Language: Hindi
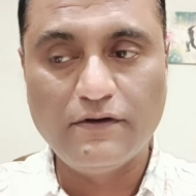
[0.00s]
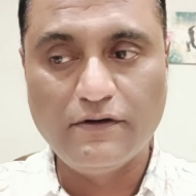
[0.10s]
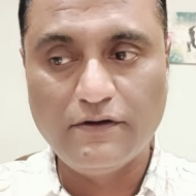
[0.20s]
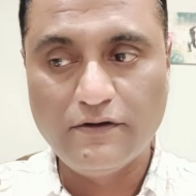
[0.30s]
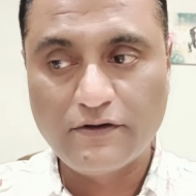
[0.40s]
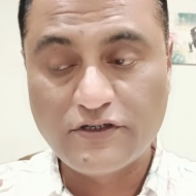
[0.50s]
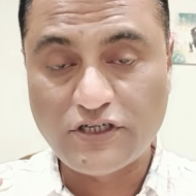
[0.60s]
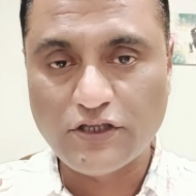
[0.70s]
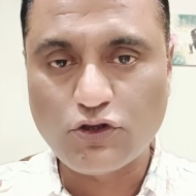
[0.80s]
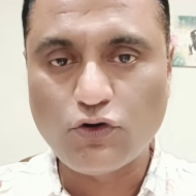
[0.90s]

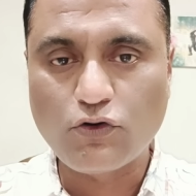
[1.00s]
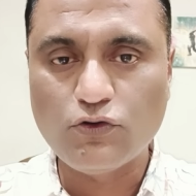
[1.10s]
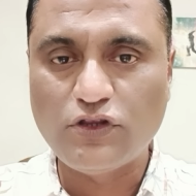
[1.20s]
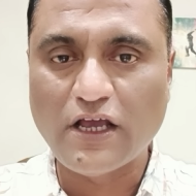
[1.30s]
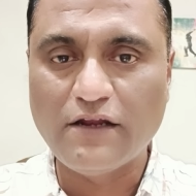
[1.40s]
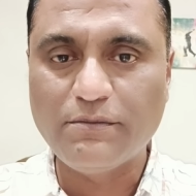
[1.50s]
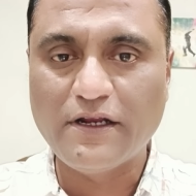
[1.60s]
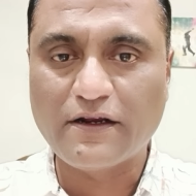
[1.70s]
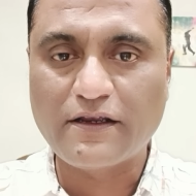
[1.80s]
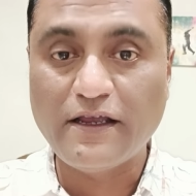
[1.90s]
क्षेत्रों को ध्यान
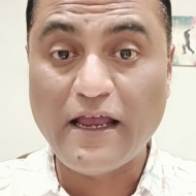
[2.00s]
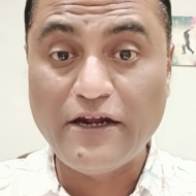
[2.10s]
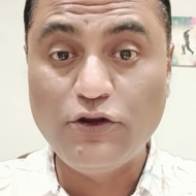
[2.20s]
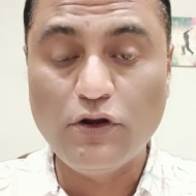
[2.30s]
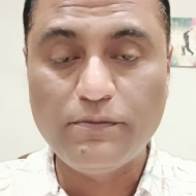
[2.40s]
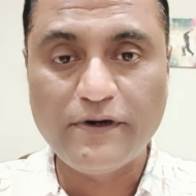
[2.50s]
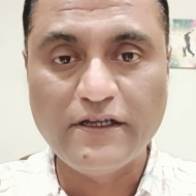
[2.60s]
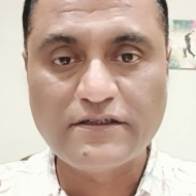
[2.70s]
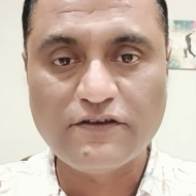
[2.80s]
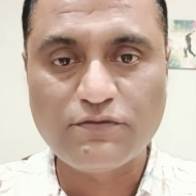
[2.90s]
में रख के एनुअल
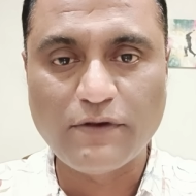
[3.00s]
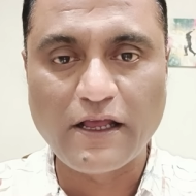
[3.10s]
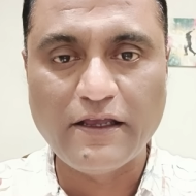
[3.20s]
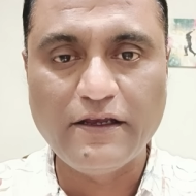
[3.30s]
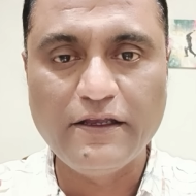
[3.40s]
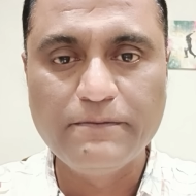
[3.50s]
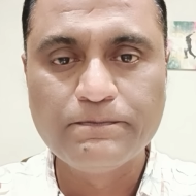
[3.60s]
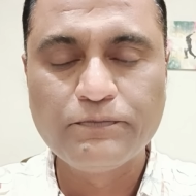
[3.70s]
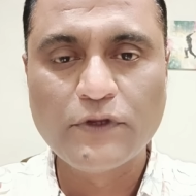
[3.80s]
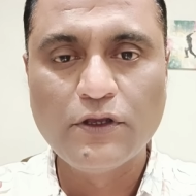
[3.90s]
प्रिडिक्शंस बनाई गई
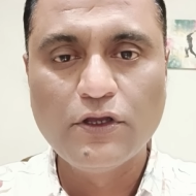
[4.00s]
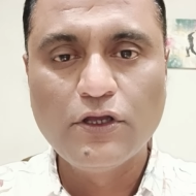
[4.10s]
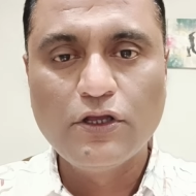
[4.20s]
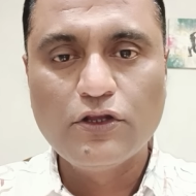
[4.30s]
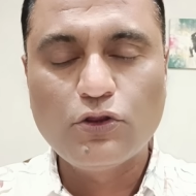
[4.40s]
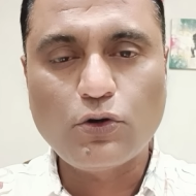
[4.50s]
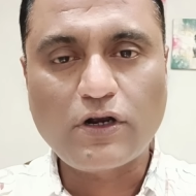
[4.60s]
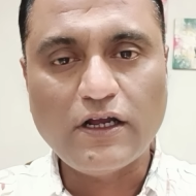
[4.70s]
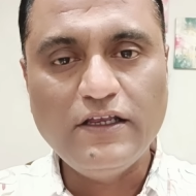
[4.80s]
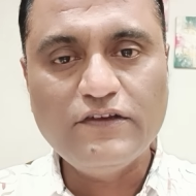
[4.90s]

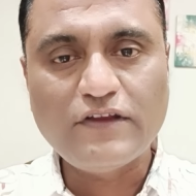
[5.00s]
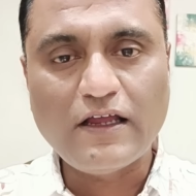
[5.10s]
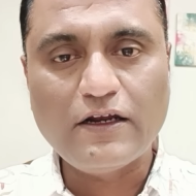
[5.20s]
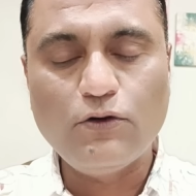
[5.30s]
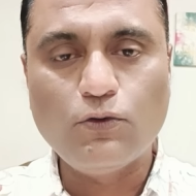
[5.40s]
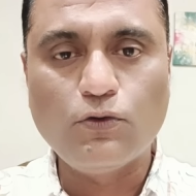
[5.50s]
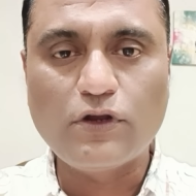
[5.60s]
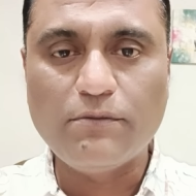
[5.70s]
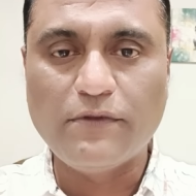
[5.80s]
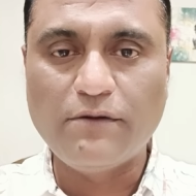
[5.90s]
तो कई सारे लोगों
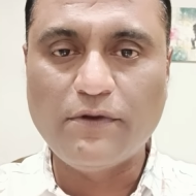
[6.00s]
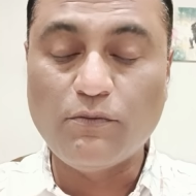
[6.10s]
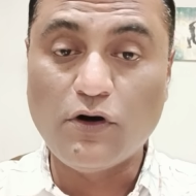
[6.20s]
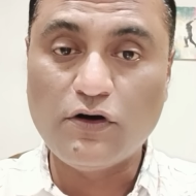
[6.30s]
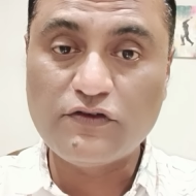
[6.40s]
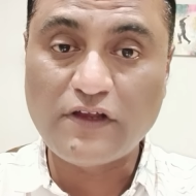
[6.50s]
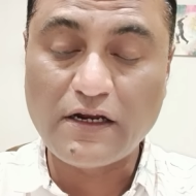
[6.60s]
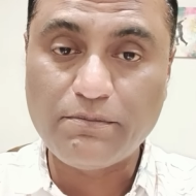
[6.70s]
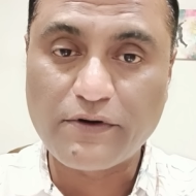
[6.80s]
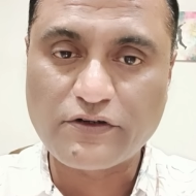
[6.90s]
के मन में बहुत
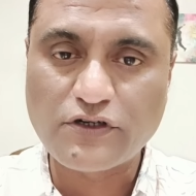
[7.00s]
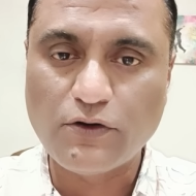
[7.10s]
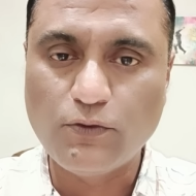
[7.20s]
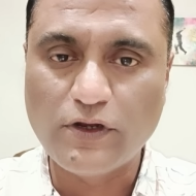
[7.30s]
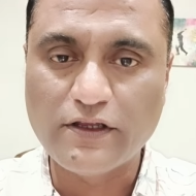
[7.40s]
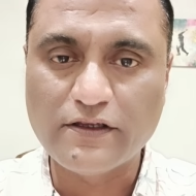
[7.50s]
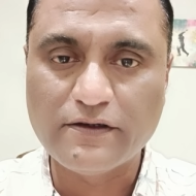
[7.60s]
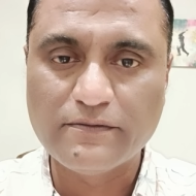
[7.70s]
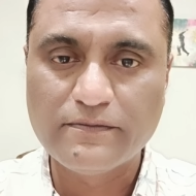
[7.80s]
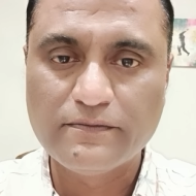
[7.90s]
सारे प्रश्न उठे
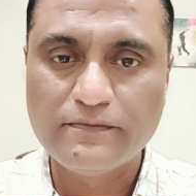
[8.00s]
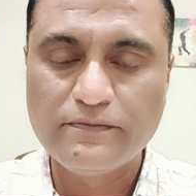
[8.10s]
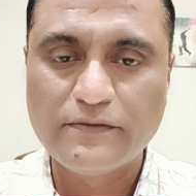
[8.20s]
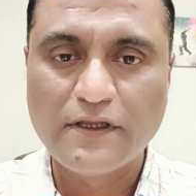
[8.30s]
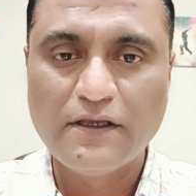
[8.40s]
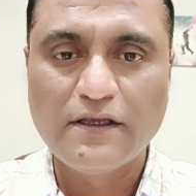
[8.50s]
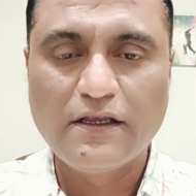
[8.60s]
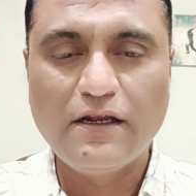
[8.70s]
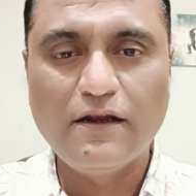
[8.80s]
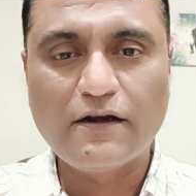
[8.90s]
थे
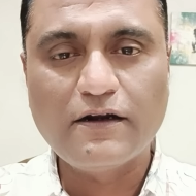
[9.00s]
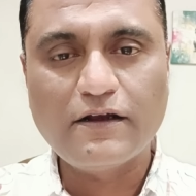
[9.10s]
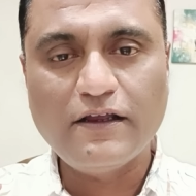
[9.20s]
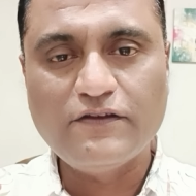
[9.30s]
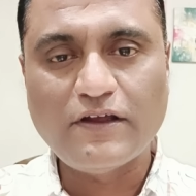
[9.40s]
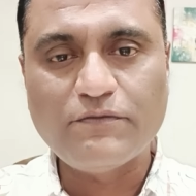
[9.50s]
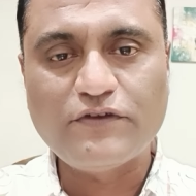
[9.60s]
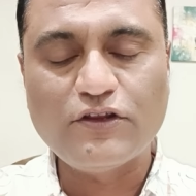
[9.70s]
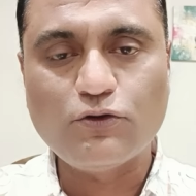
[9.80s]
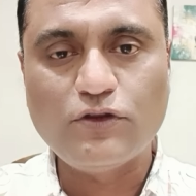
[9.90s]
कि लग्न के हिसाब
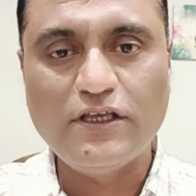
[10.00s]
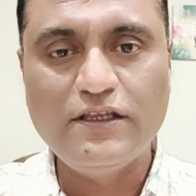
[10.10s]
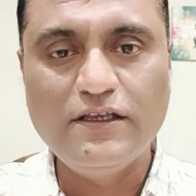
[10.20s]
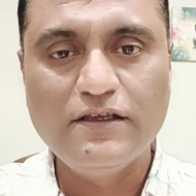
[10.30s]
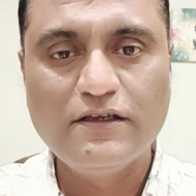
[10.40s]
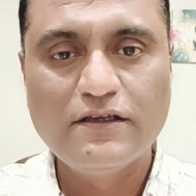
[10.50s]
से तो दे दी